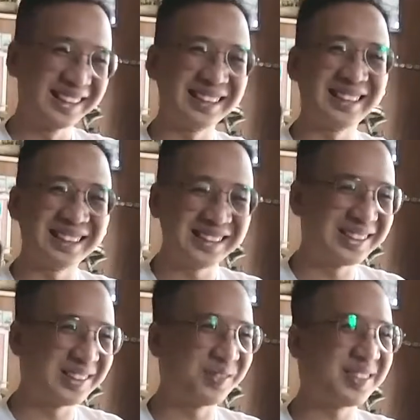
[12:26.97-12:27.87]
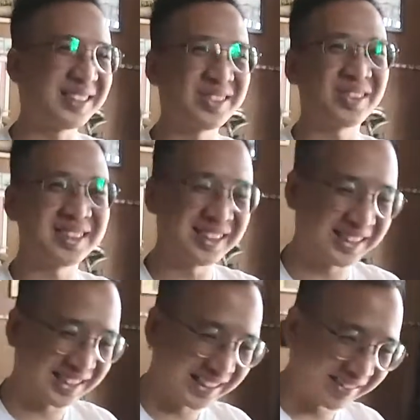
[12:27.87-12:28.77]
嗯，就不是做自
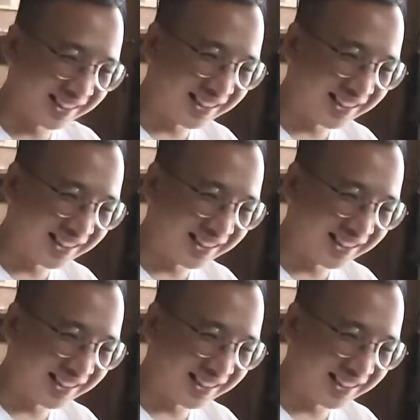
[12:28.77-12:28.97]
己哦，